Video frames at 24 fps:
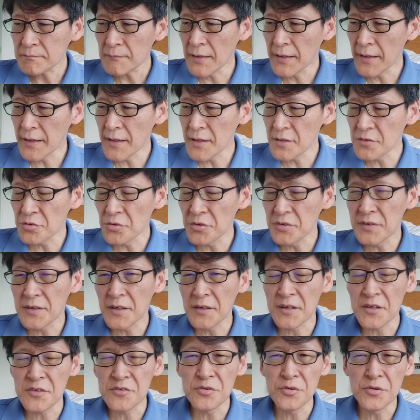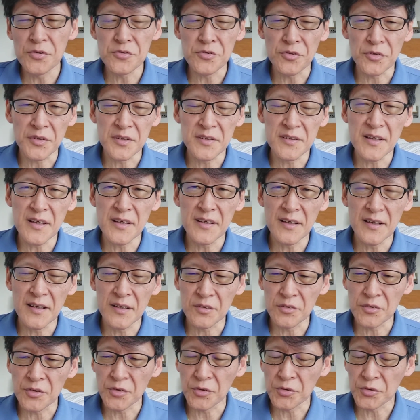えそういったようなスーツの規定違
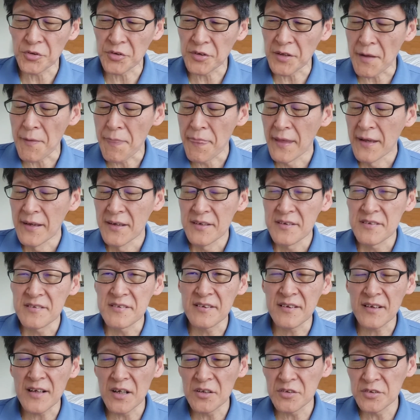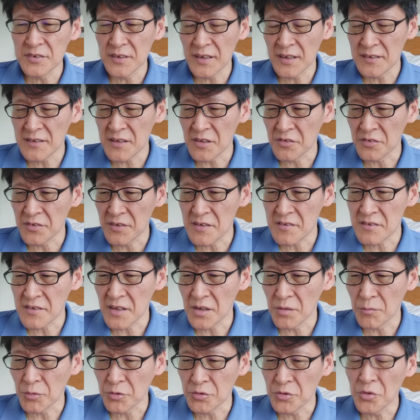反ということで失格になってるんです
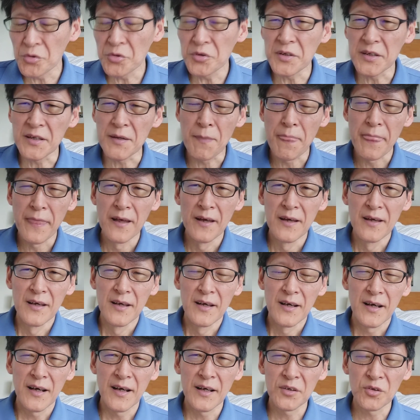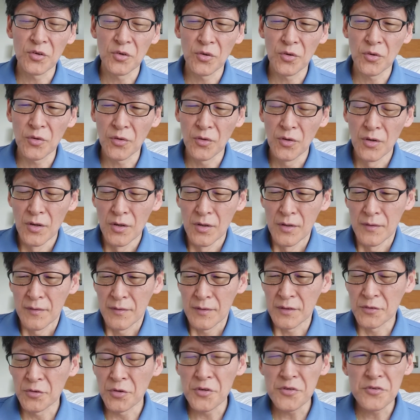けども、特に、あのー
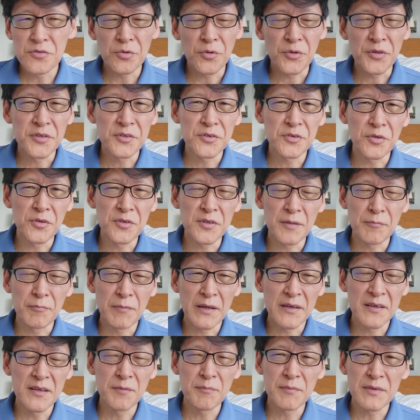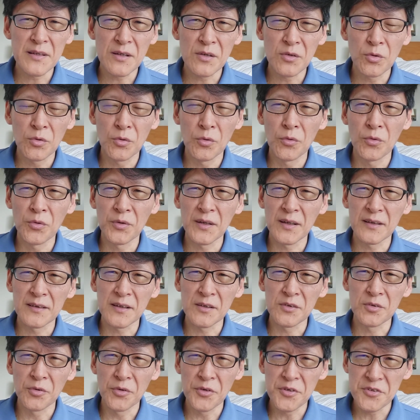ドイツを筆頭にして、まあ、金メダル候補だっ
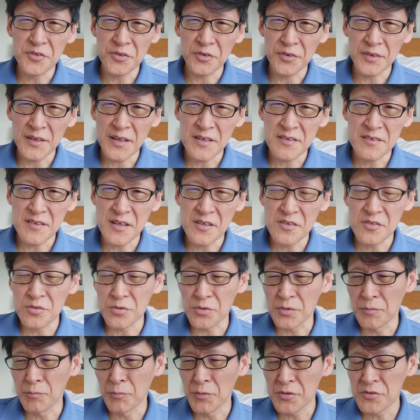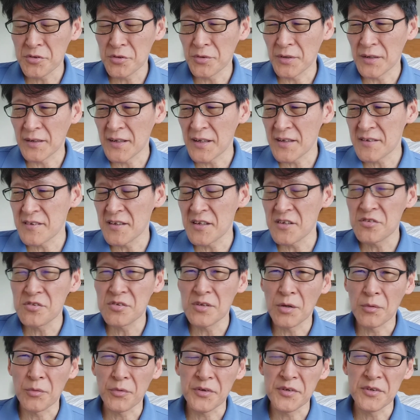たドイツの、ね、選手、もしくは、ね、選
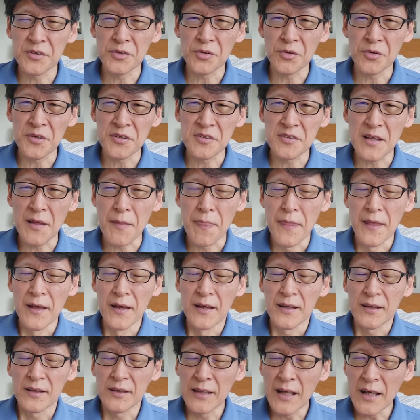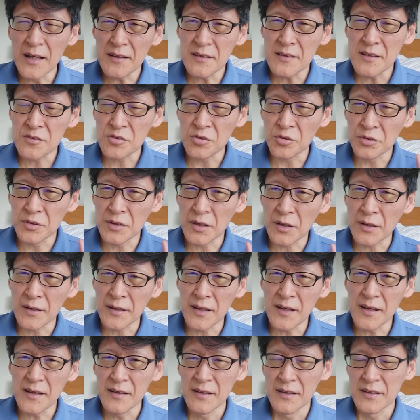手団を筆頭にして、なんでそんな、
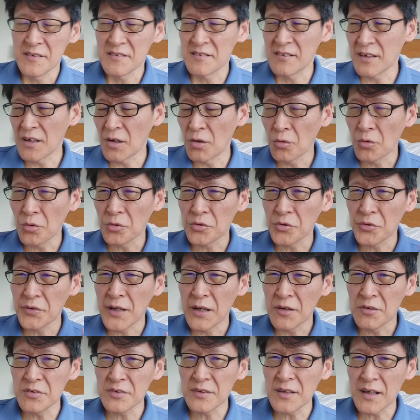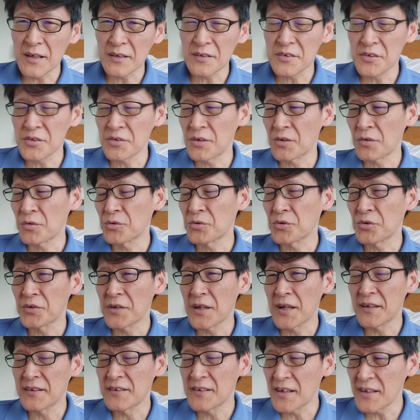ね、違うことをやるんだっていうようなこと
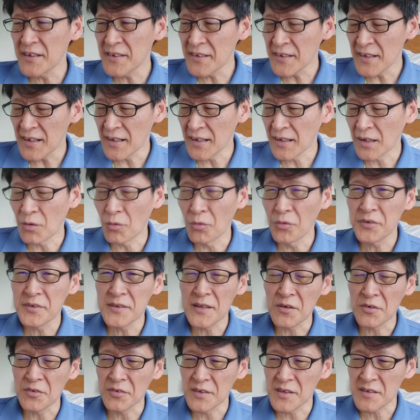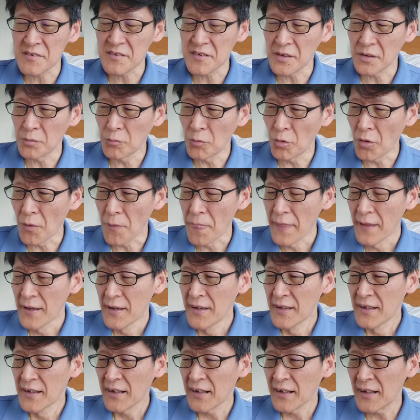で大批判が起きてるんですけども、
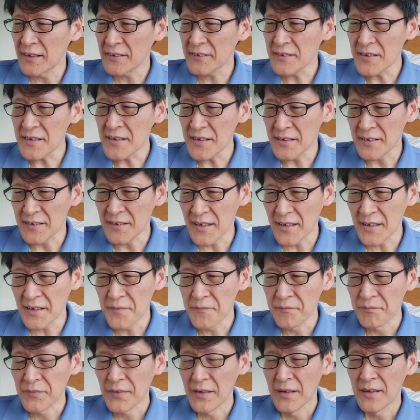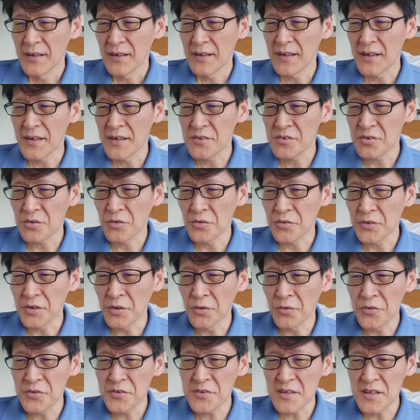かたやね、えー、その日
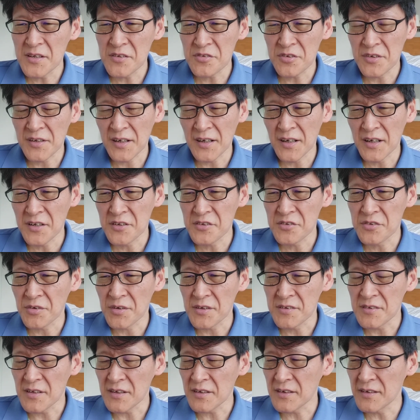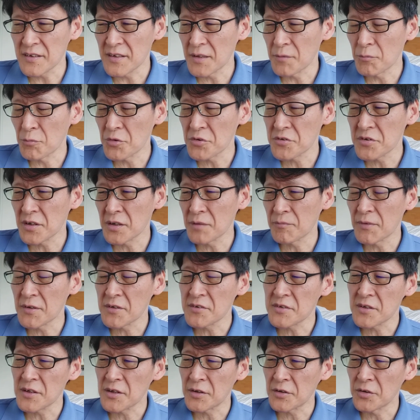本選手に関しては、さっきね、申し上げま
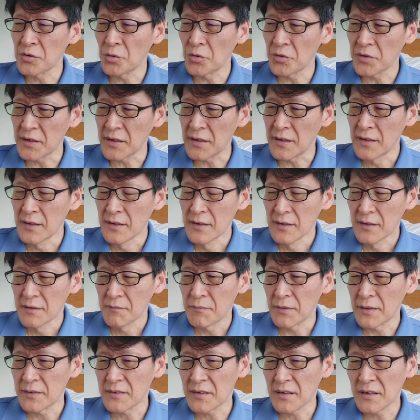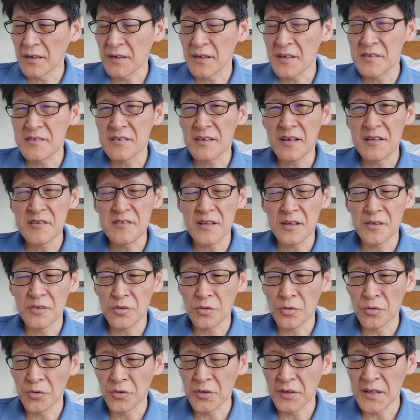したように、まあ、高梨沙羅ちゃん
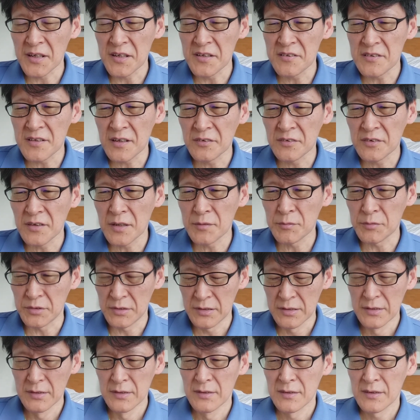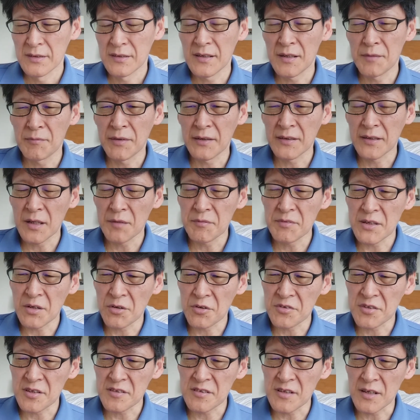のこの、ね、インスタグラムで、まあ、涙
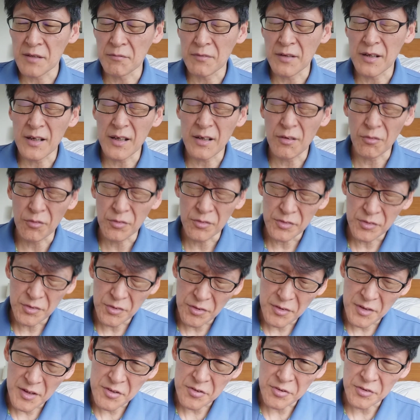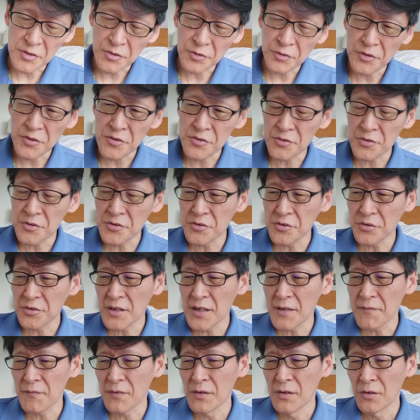の謝罪、まあ、本当にそんなことする必要
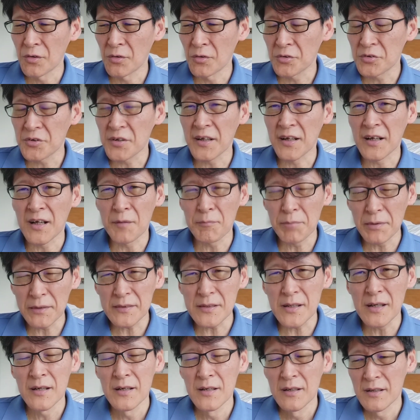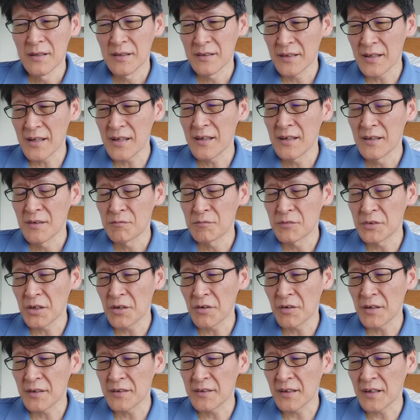ない。本当に頑張った、ね、胸
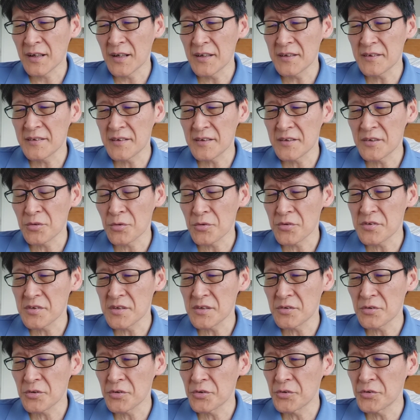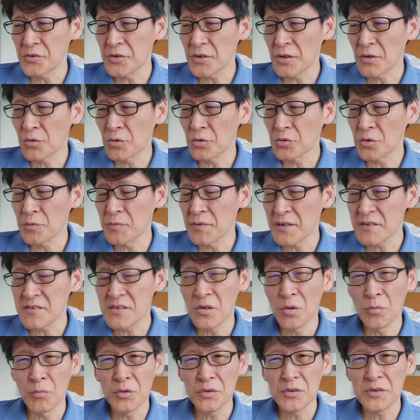を張って帰ってきてほしいというようなことを皆
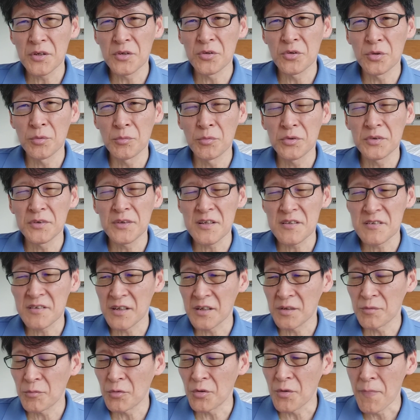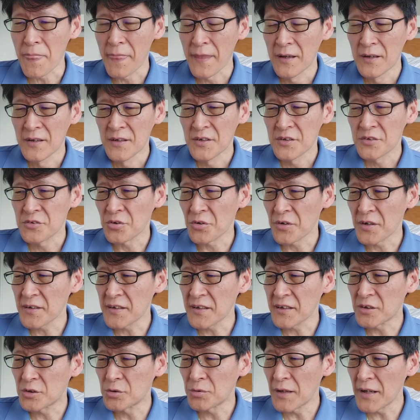さん思ってると思うんですけどもそれ
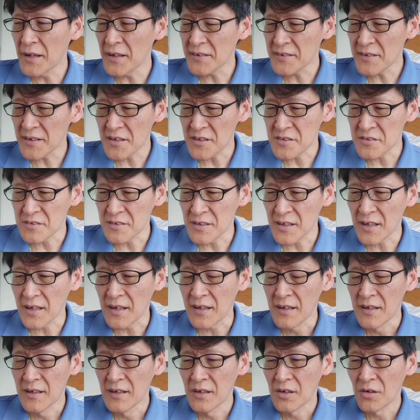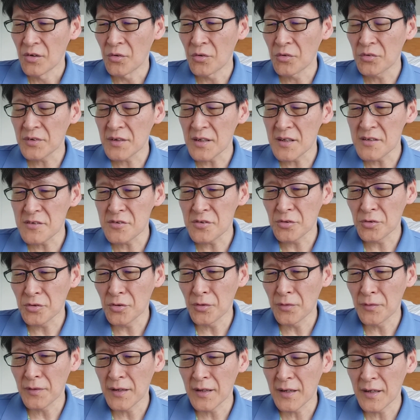に加えてですね同じそ
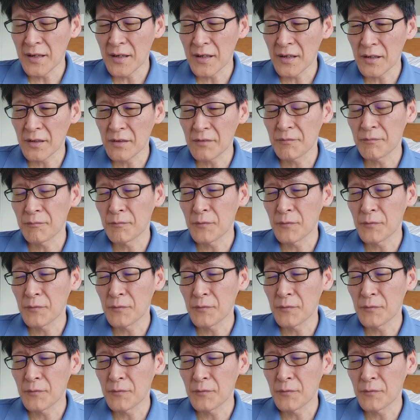の、えー